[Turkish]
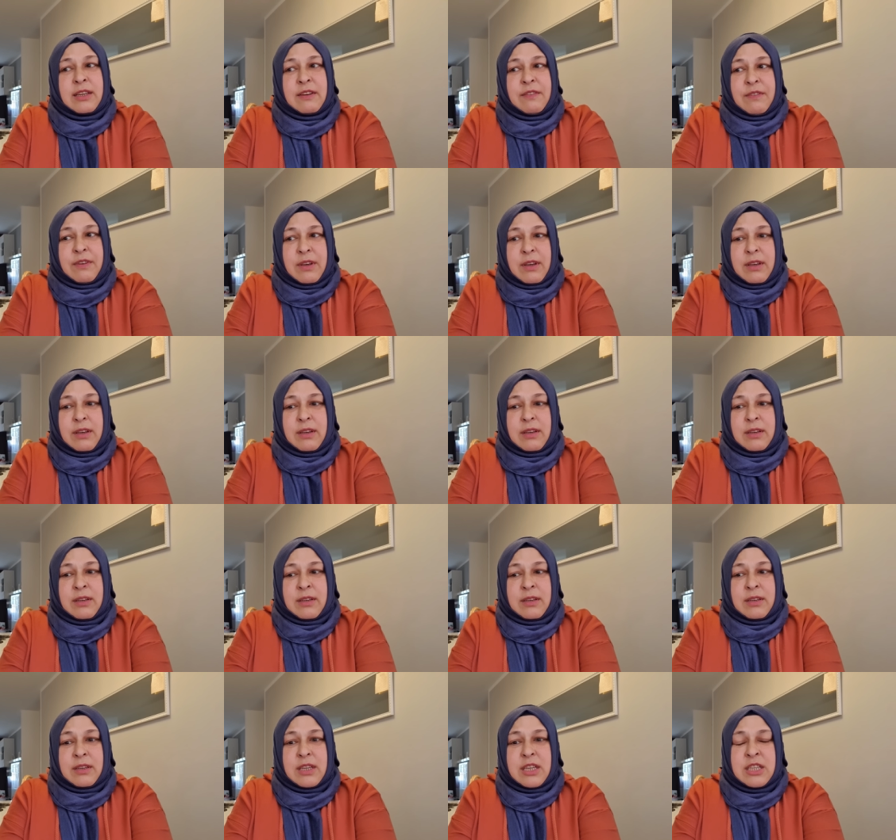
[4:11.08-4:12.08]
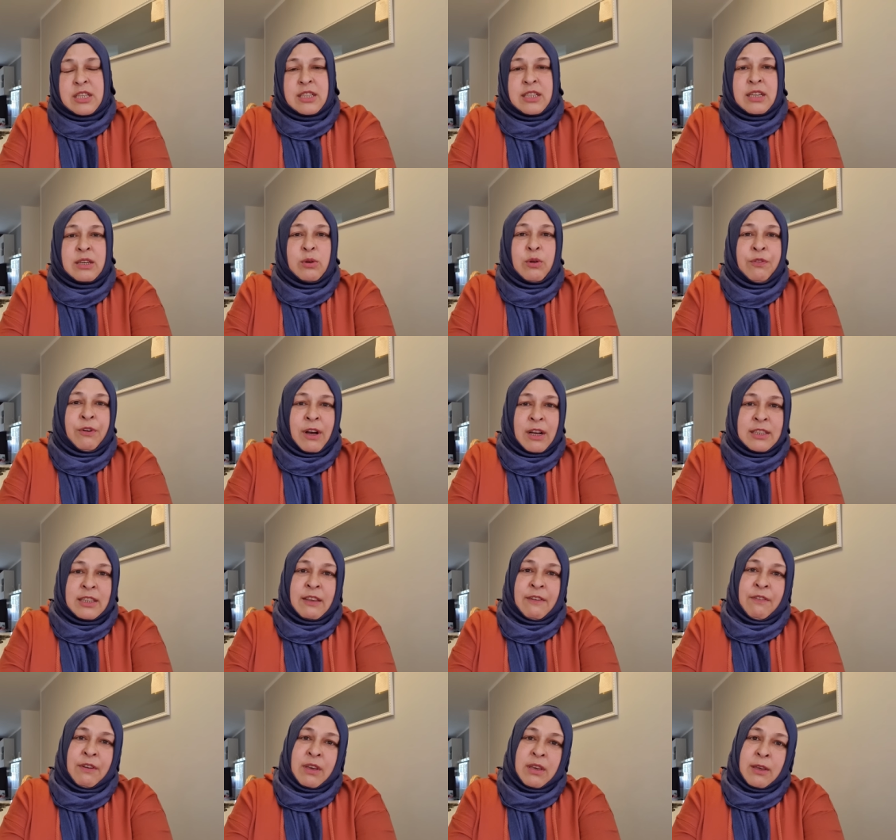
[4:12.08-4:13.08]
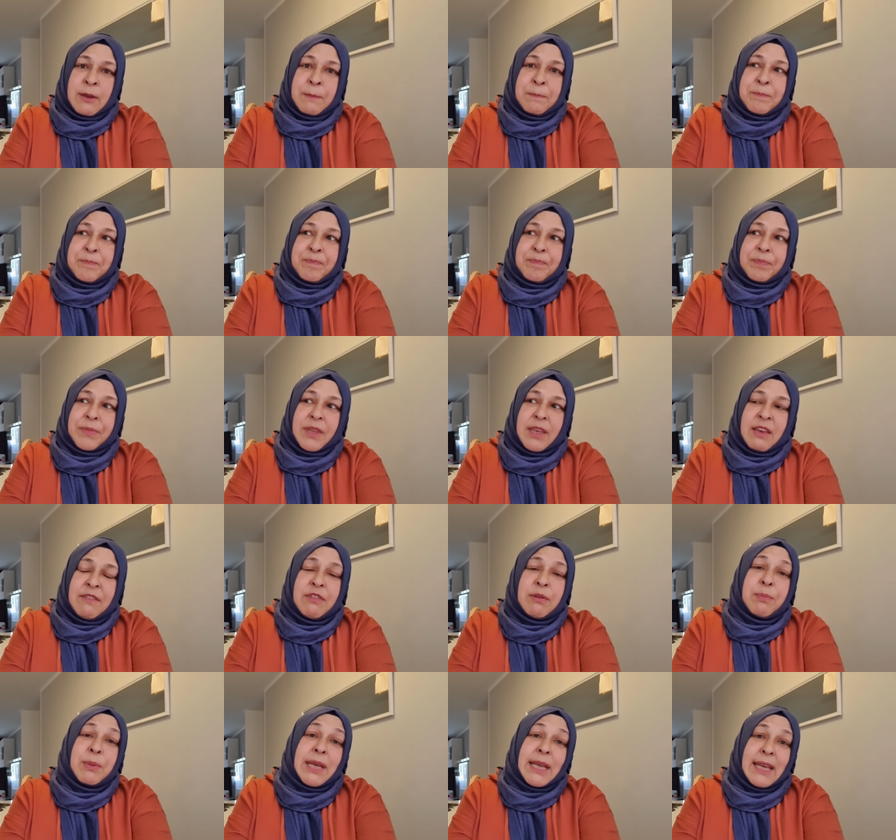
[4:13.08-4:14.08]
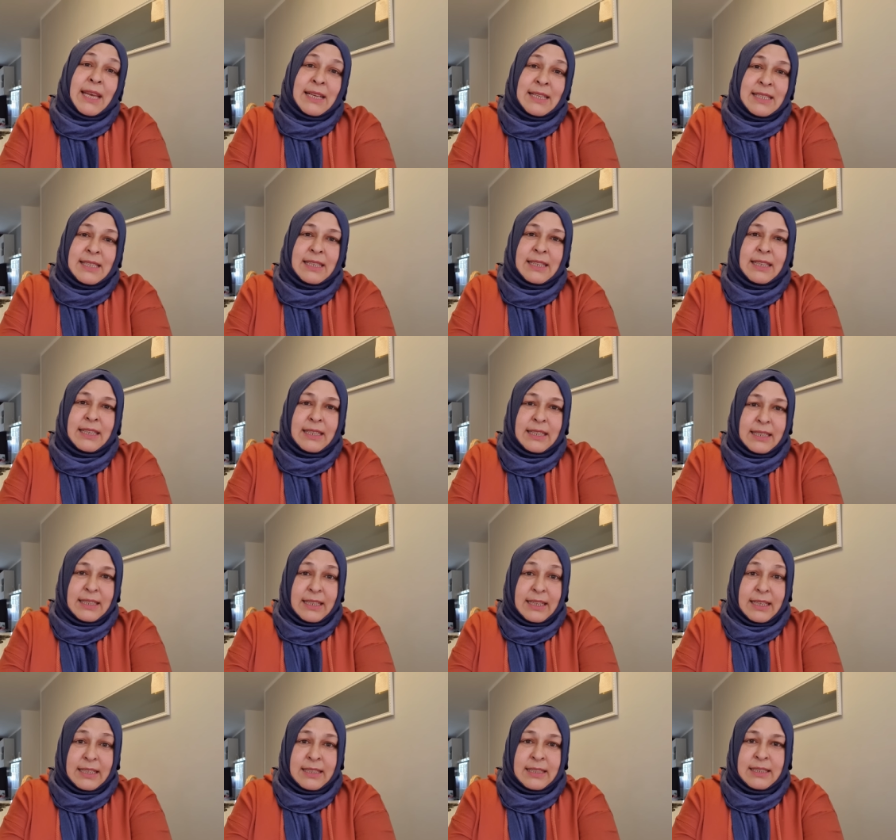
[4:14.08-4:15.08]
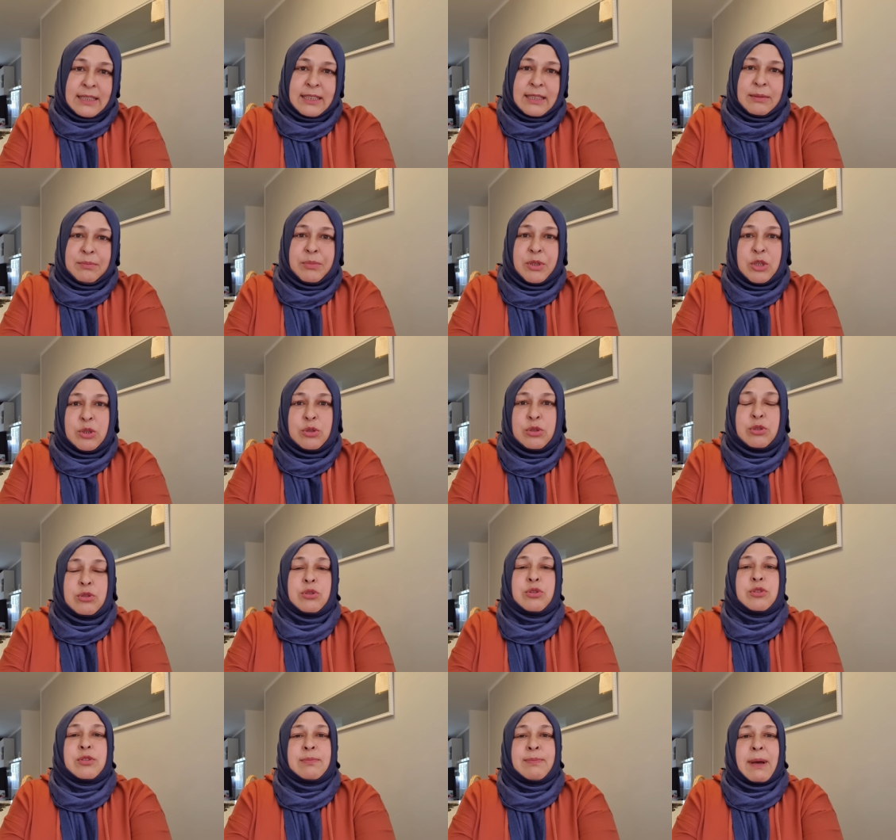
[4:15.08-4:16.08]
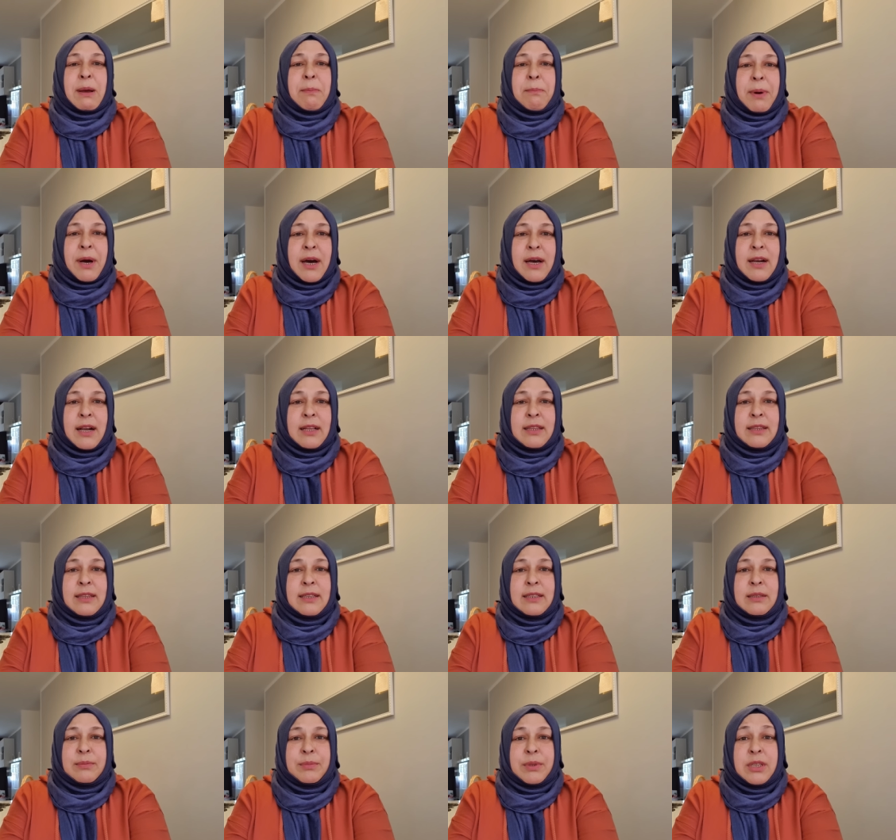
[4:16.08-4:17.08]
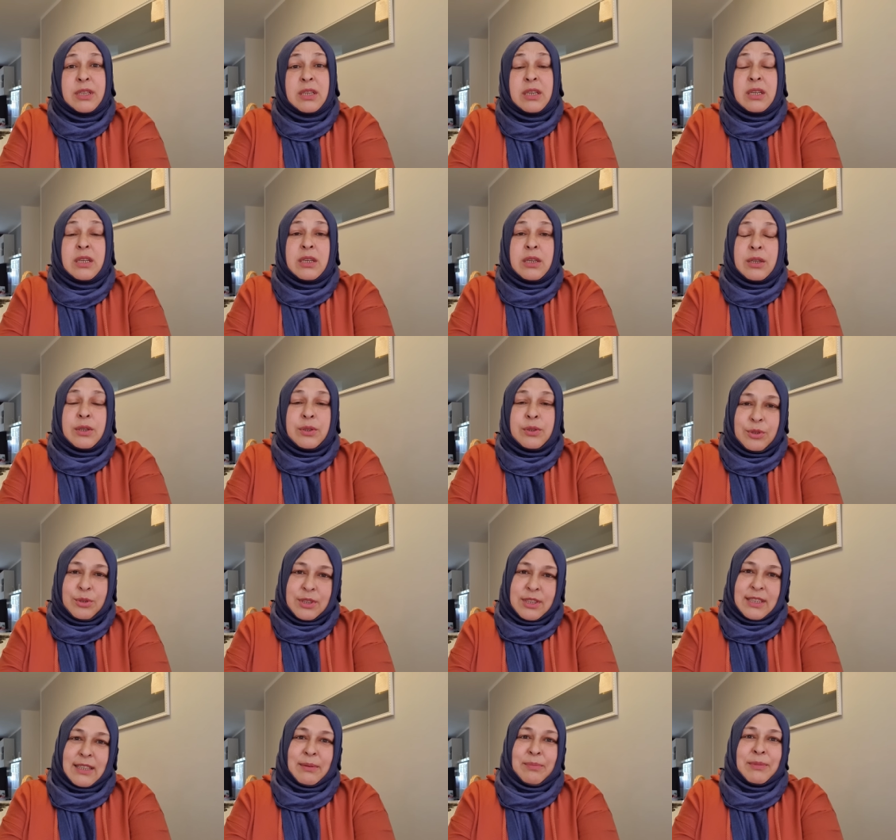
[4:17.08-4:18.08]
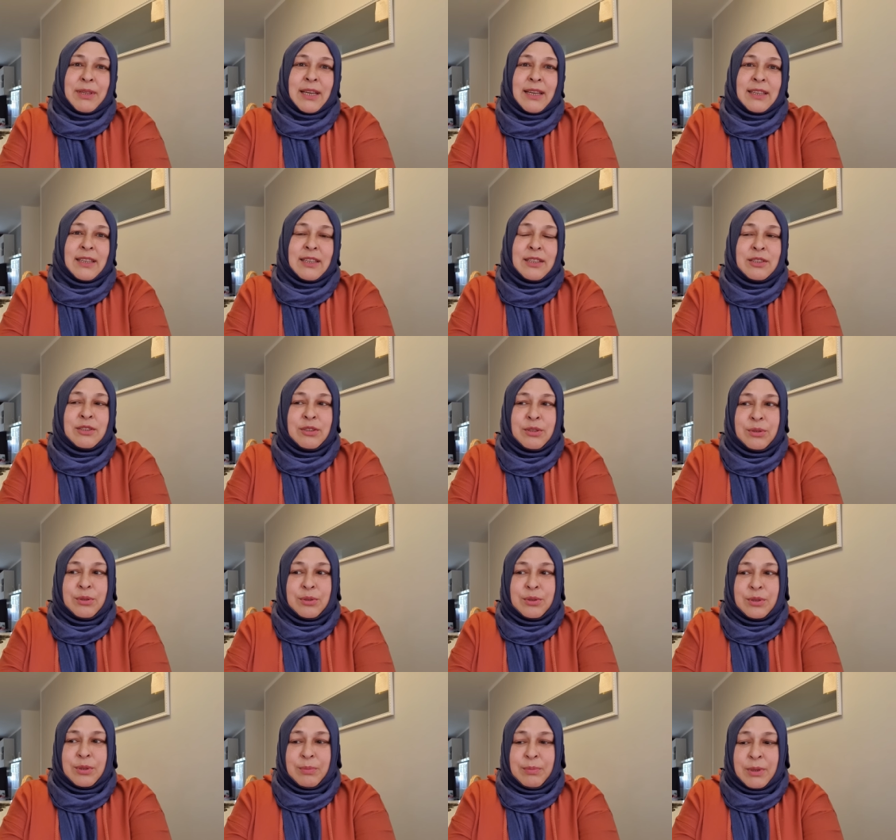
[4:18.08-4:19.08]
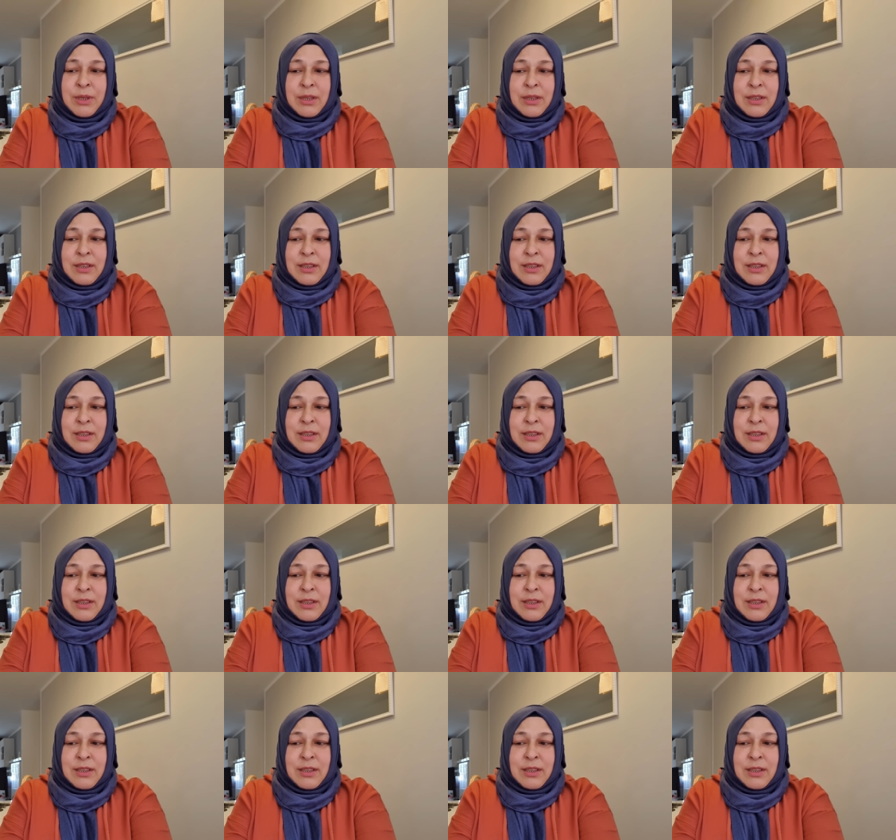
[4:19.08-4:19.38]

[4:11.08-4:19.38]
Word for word: Ve e, işte ufak tefek evimin eksiklerini getirdim. Biliyorsunuz ben baharatlarımı Türkiye'mden getiriyorum.